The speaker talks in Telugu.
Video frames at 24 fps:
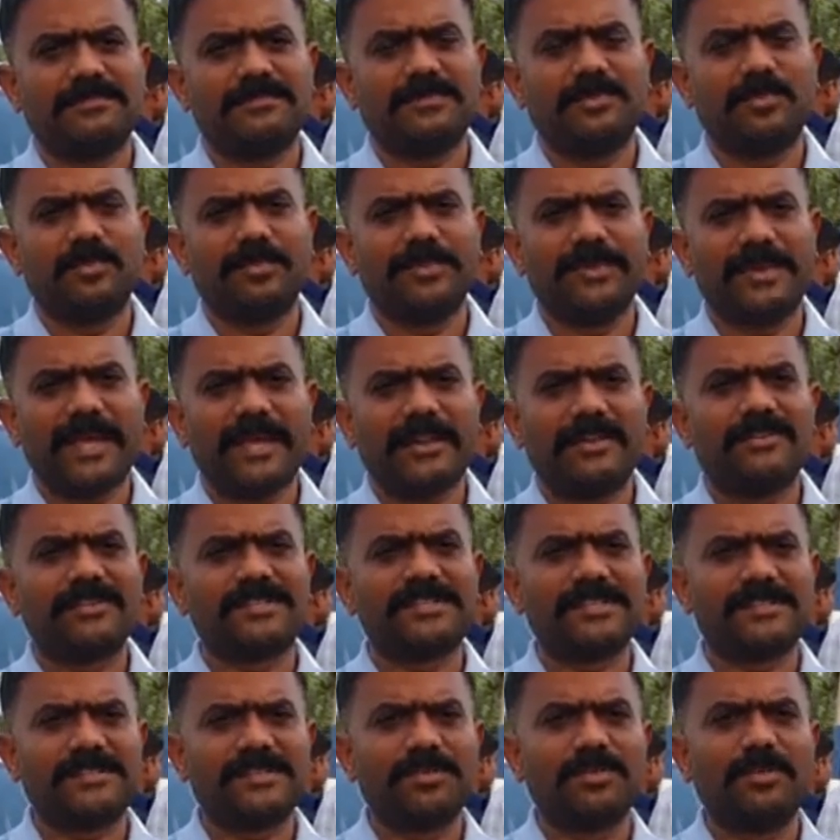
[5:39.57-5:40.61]
నువ్వు మీ నాయకుడు
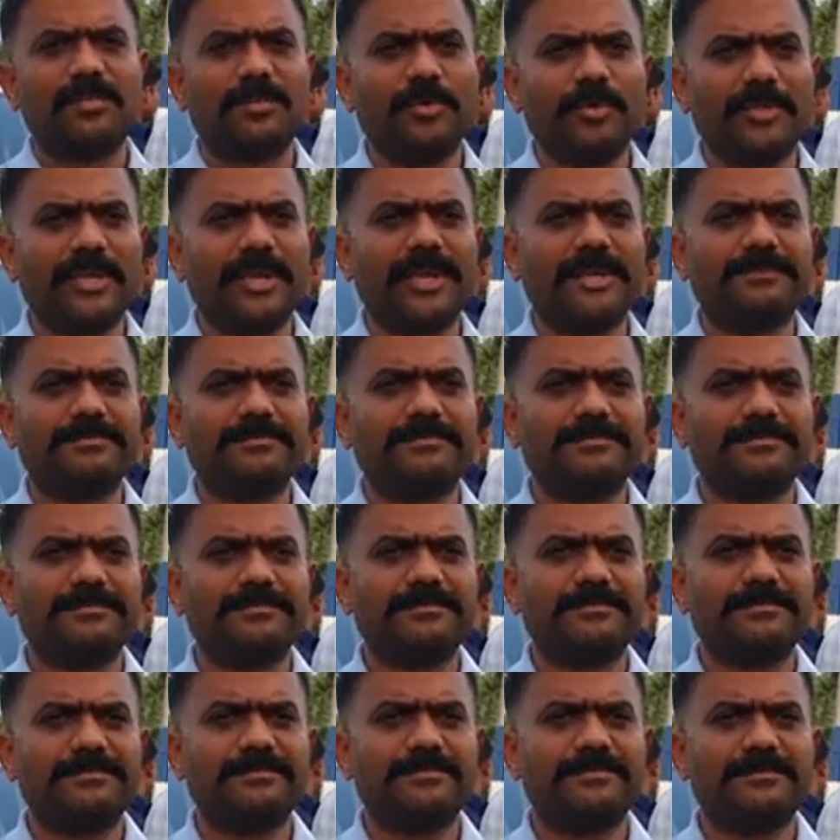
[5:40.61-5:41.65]
చేస్తే దొమ్ముందా
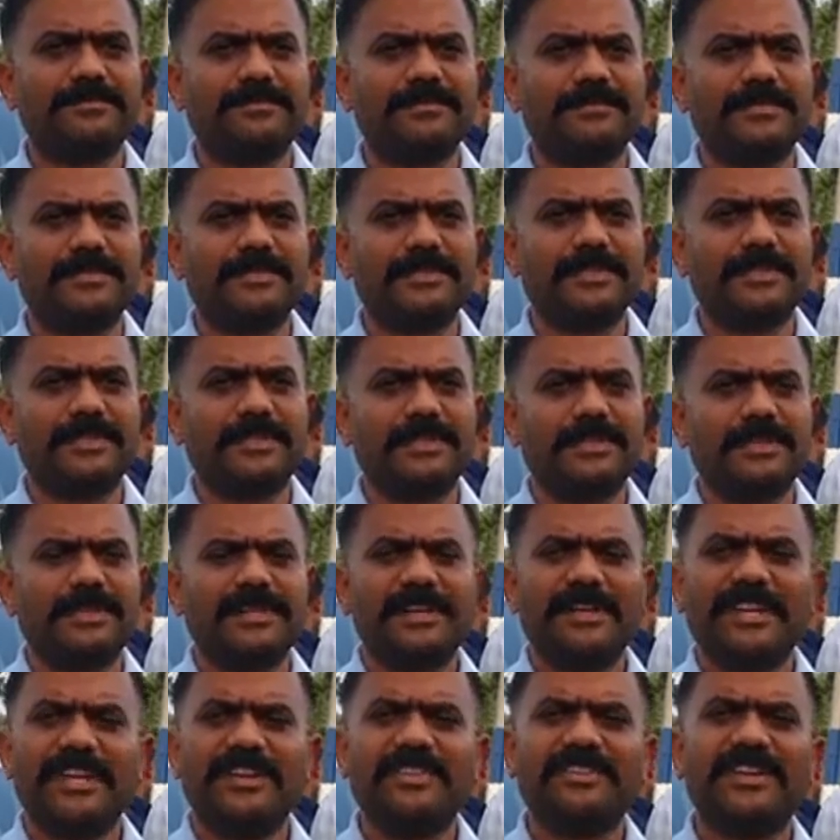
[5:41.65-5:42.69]

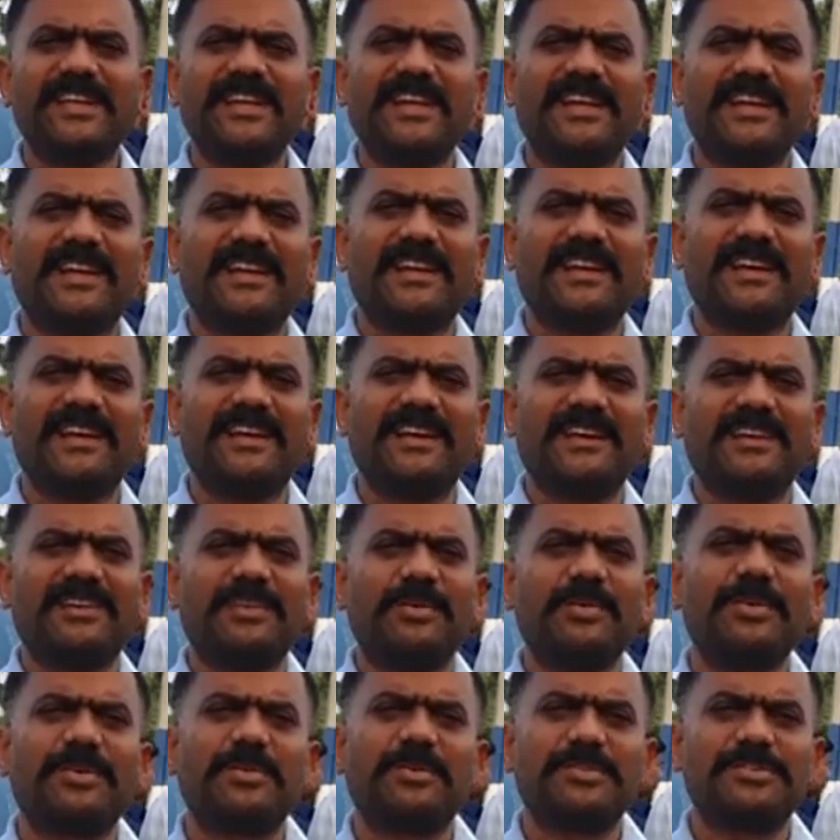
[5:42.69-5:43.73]
నేను నీలాగా
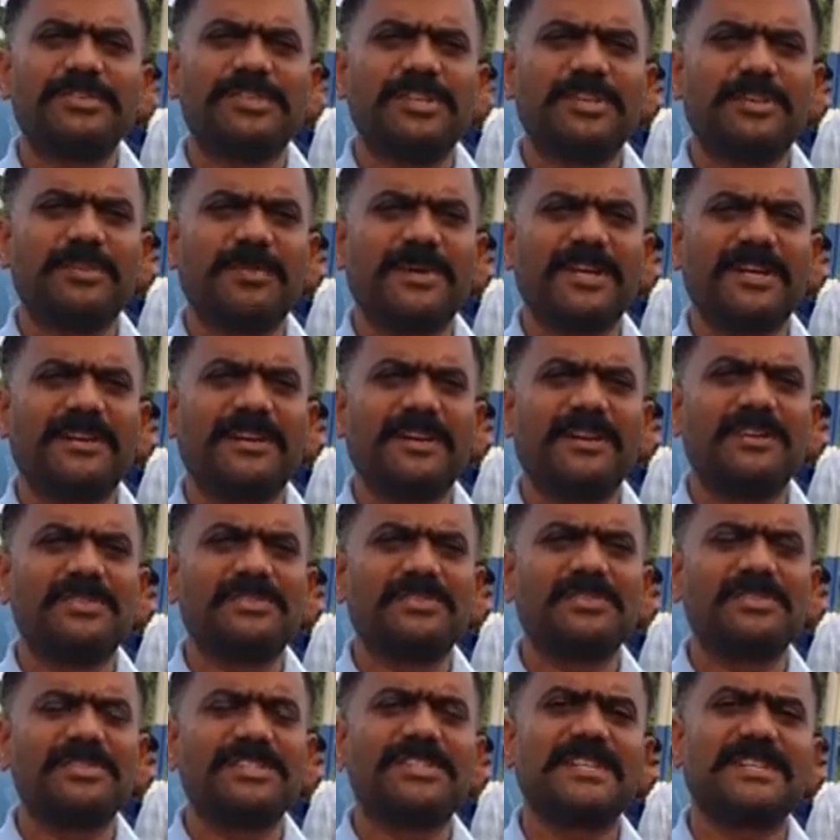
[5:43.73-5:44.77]
నోటికి వచ్చినట్టు
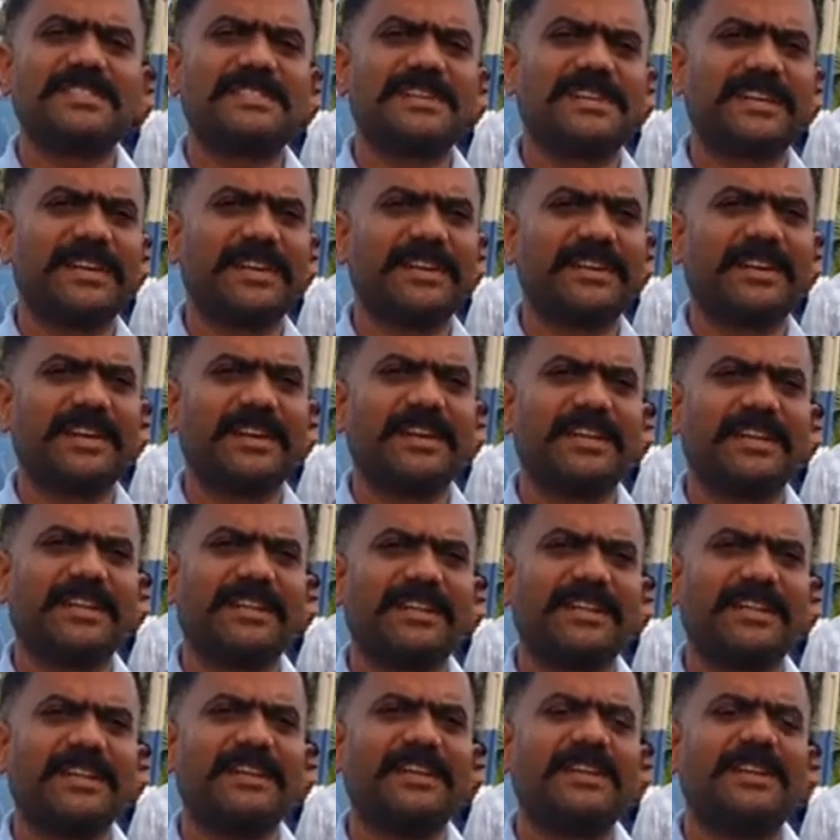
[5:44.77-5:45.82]
మాట్లాడచ్చు ఇష్టాన్సన్ కేటగాడు కాదు
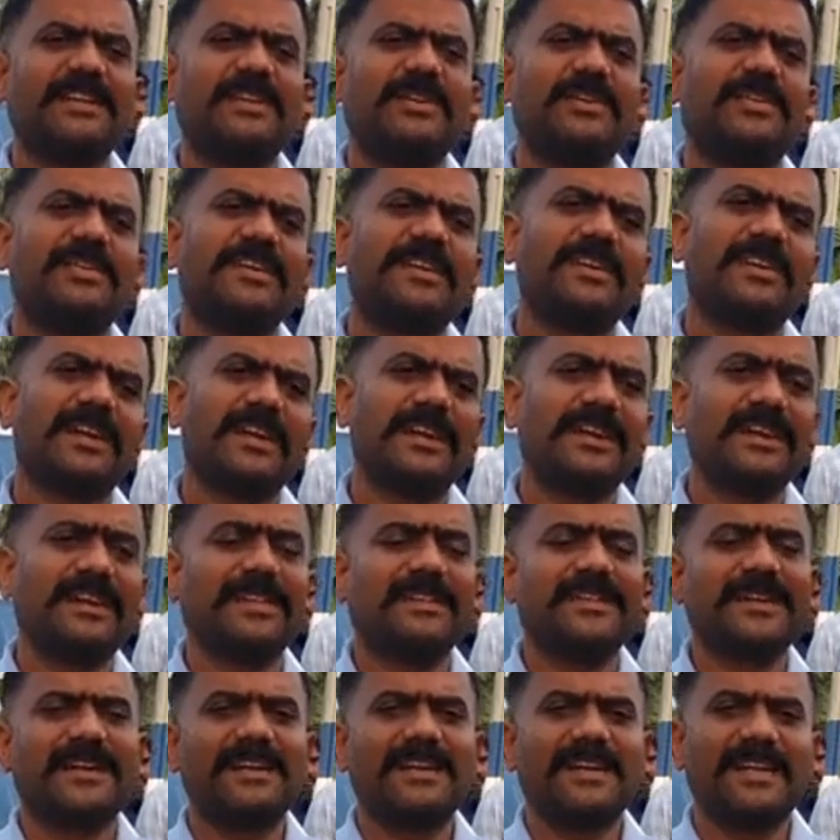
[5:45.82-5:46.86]
కదా నువ్వు ఇంకా ఇంకా
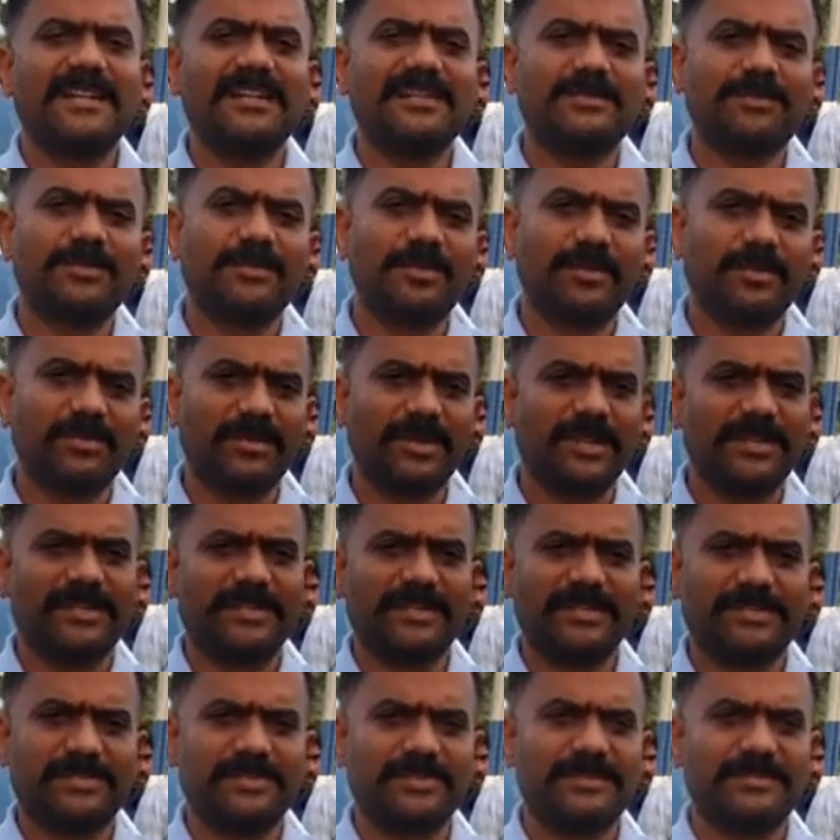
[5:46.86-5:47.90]
అంతకంటే గలీజ్ బూతులు కూడా
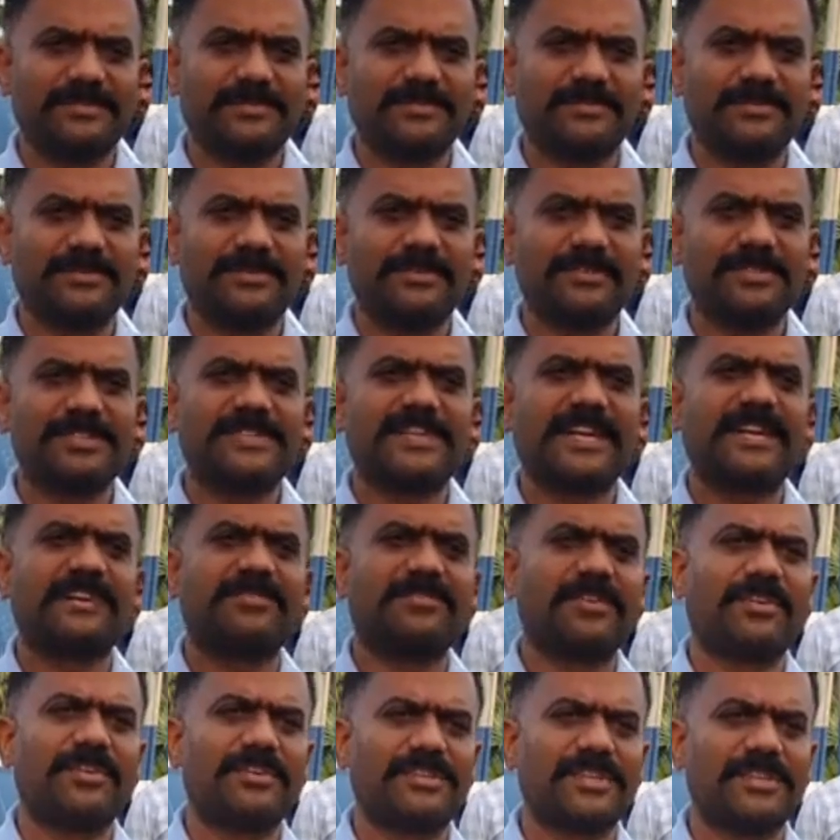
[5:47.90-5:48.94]
తిట్టచ్చు నువ్వు
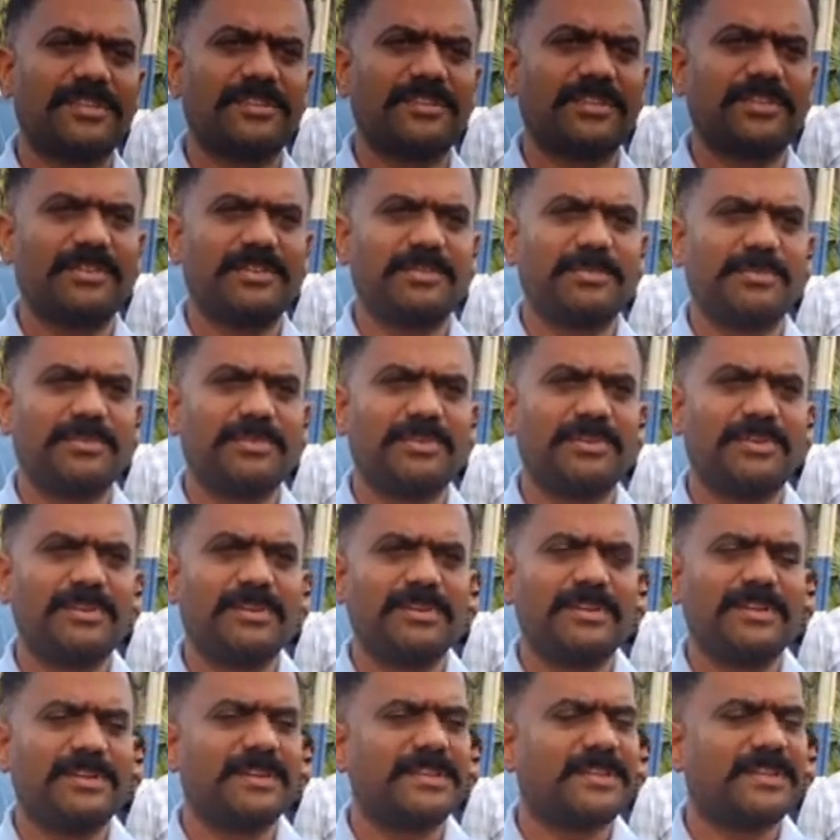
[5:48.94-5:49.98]
స్టాన్ఫర్డ్లో చదివినావేమో
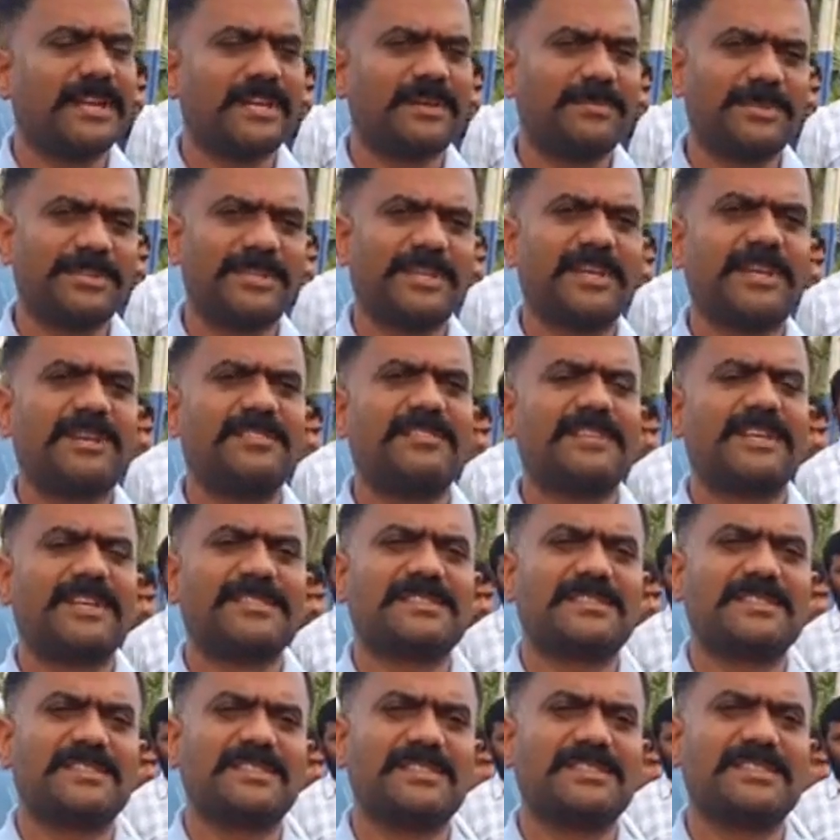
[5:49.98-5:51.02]
నేను తాడిపత్ర అరవింద్
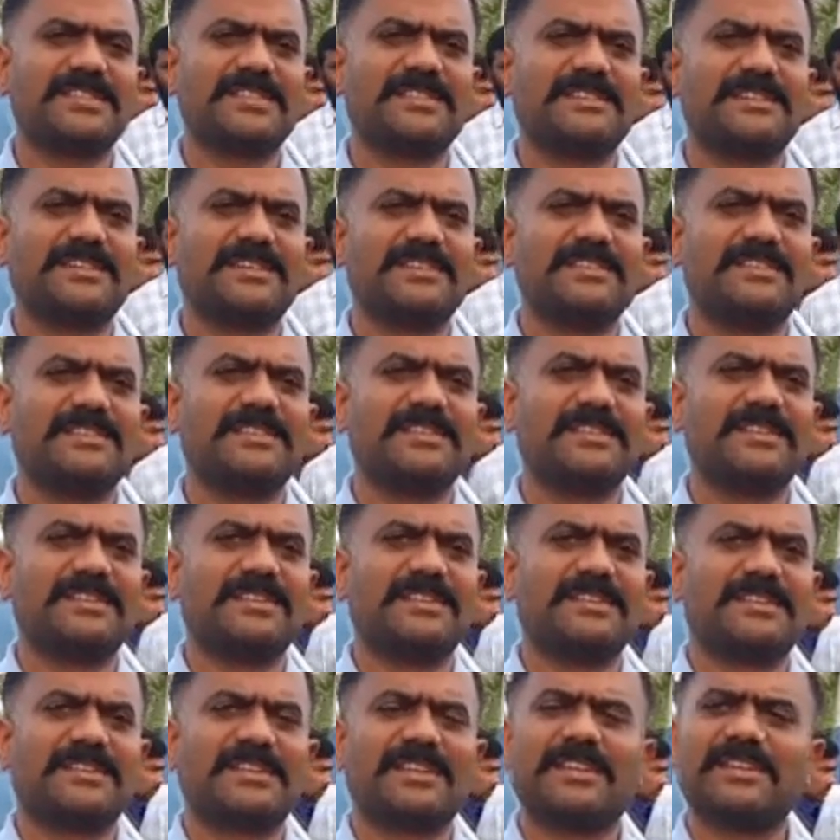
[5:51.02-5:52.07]
ఆశ్రమంలో చదివినాను
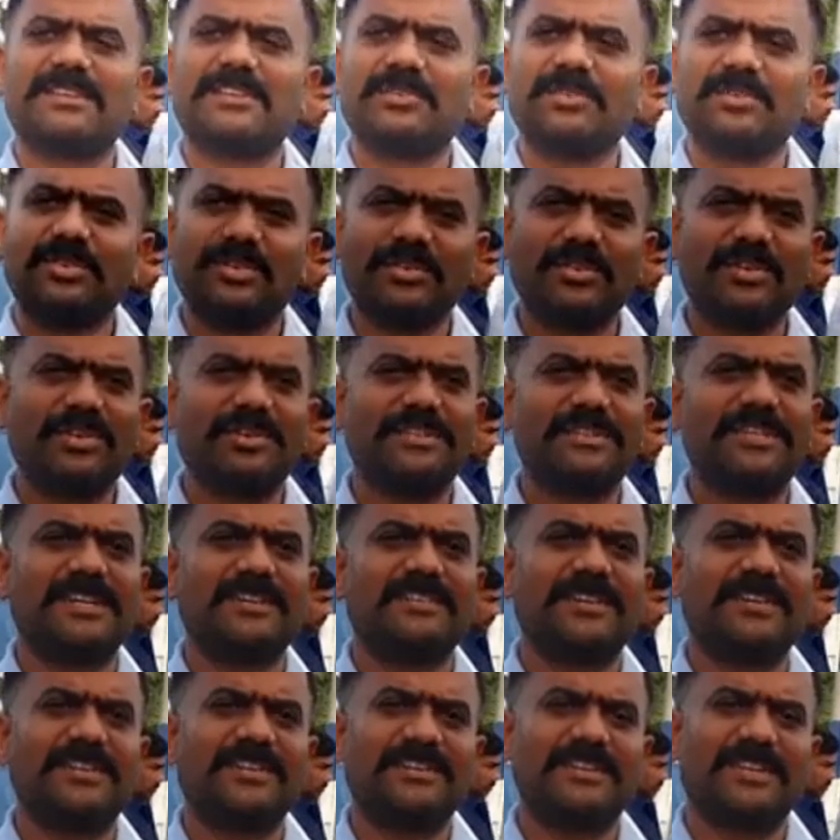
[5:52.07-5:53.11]
తర్వాత గుంటూరులో
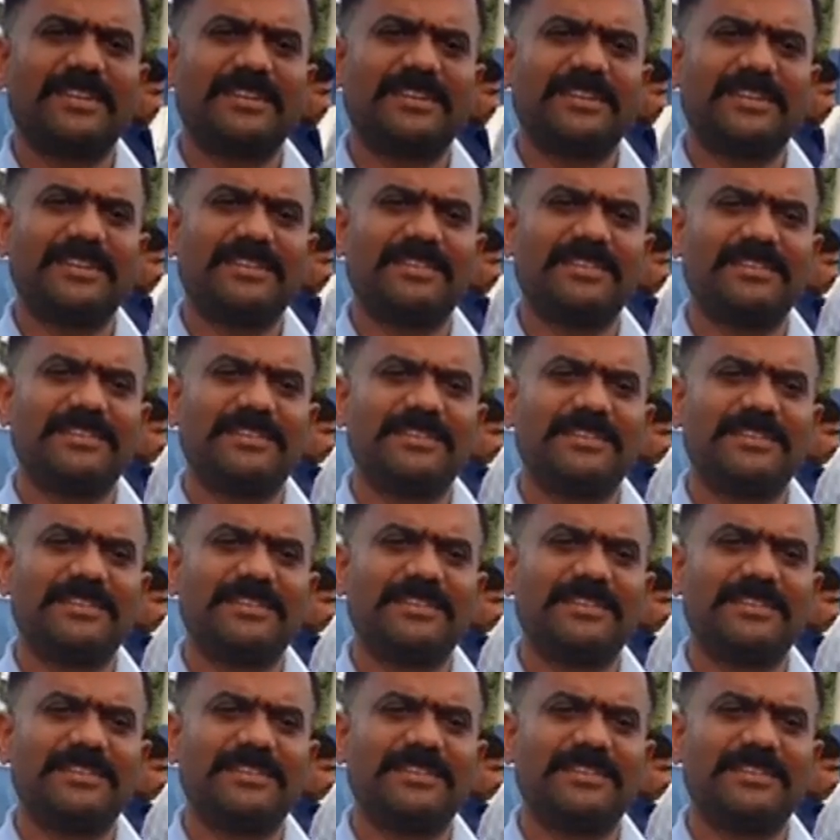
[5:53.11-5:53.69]
విజయవాడలో చదివినాను